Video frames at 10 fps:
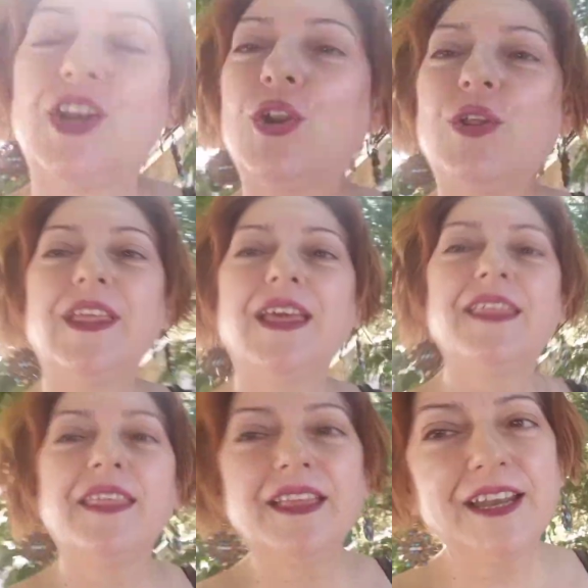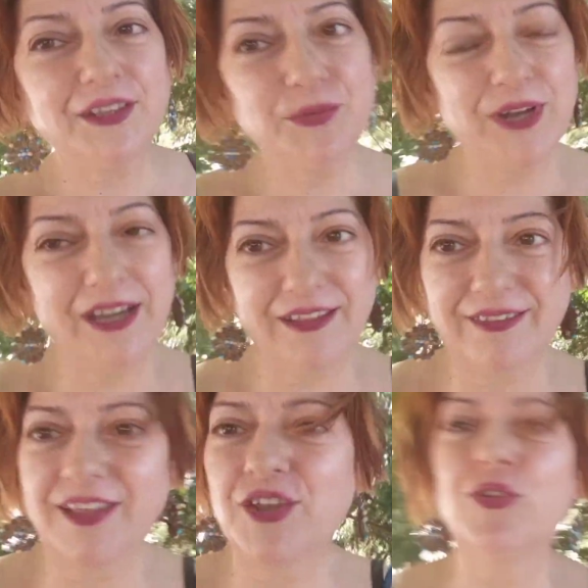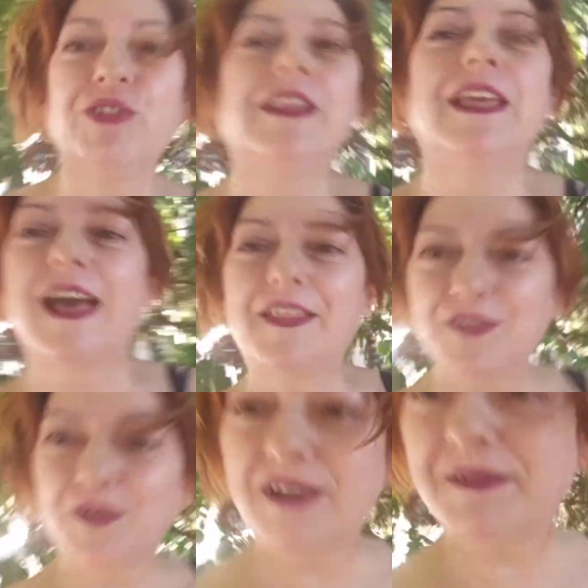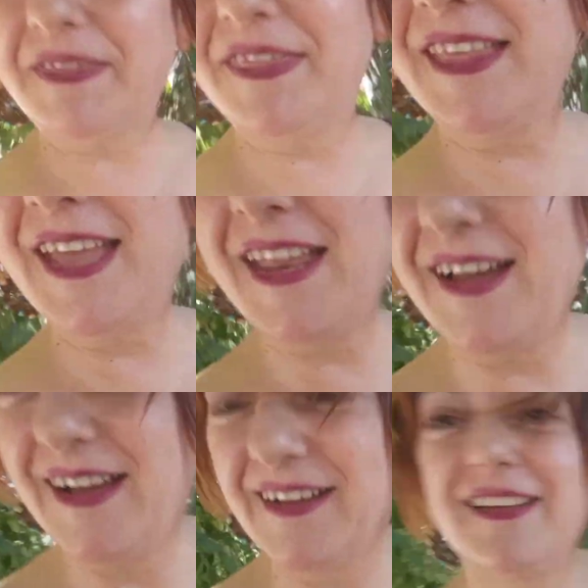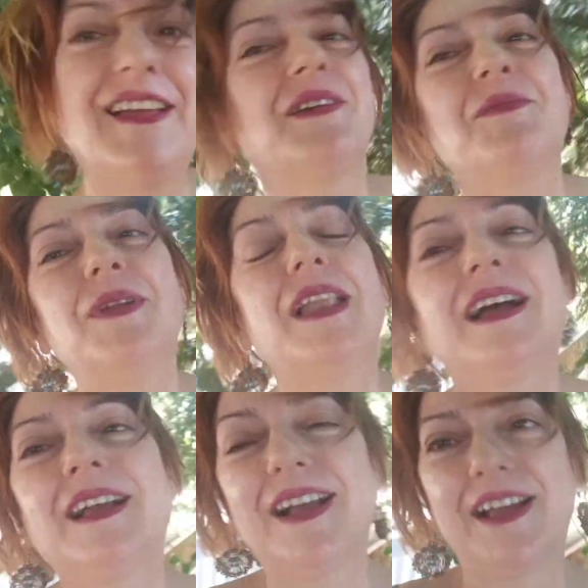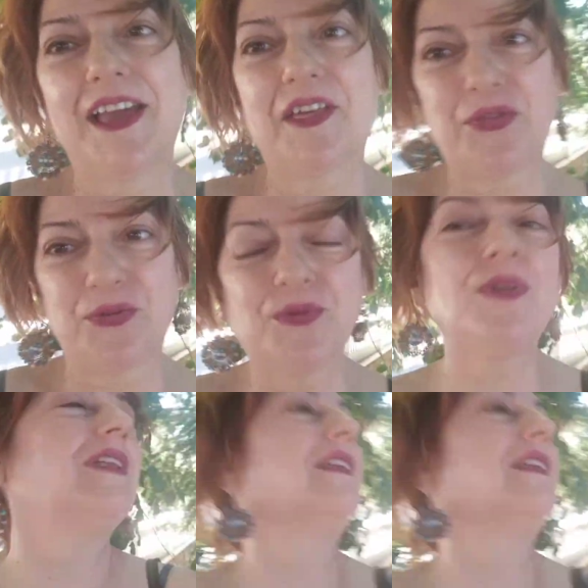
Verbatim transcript: rodeada de naturaleza y ondeando la bandera blanca y azul,